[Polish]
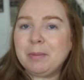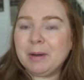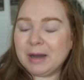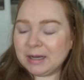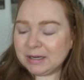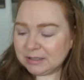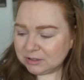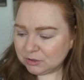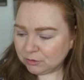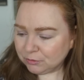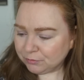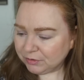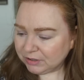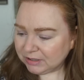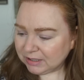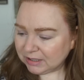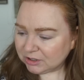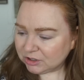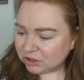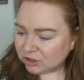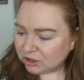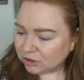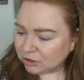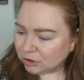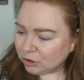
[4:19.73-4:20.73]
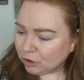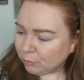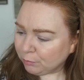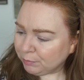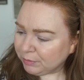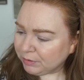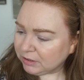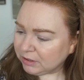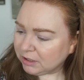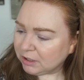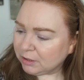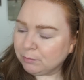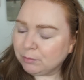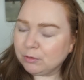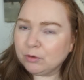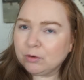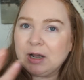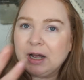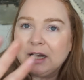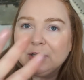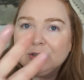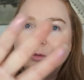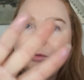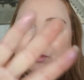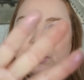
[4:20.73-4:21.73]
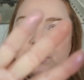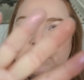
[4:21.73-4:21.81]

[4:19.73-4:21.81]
bardzo widać drobinki brokatu.